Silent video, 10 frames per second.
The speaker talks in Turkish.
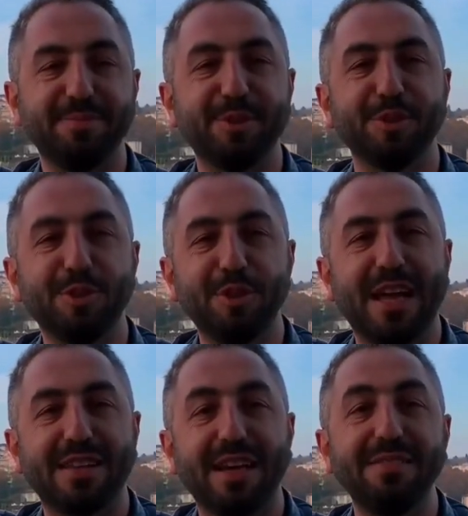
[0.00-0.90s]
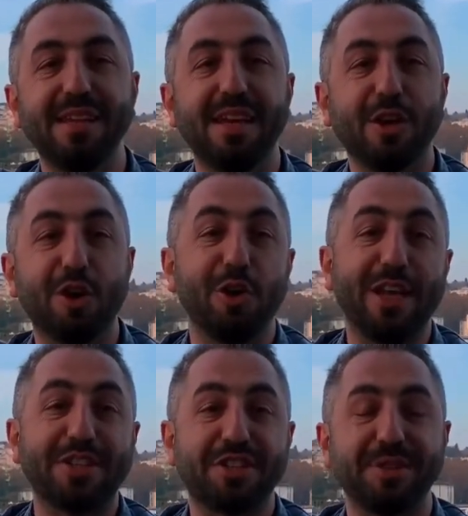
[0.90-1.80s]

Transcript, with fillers: Bugün günlerden Kokoreç.